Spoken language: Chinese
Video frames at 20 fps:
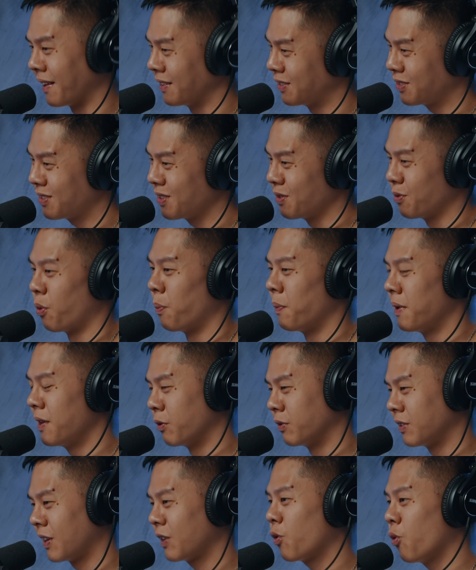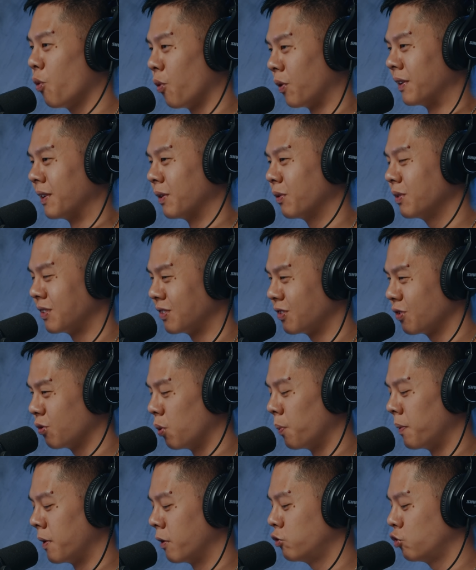就是我们有在过的，或者是我
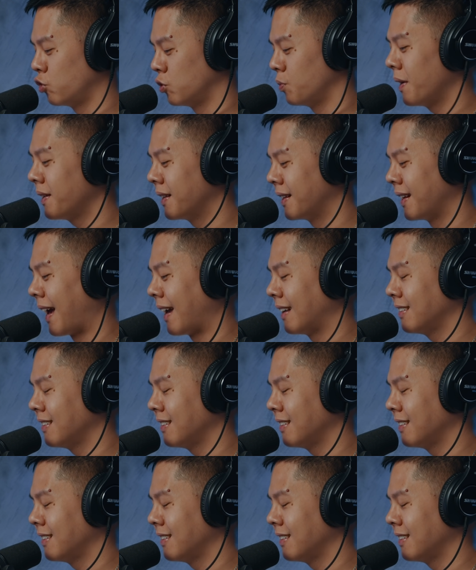们有举办的哪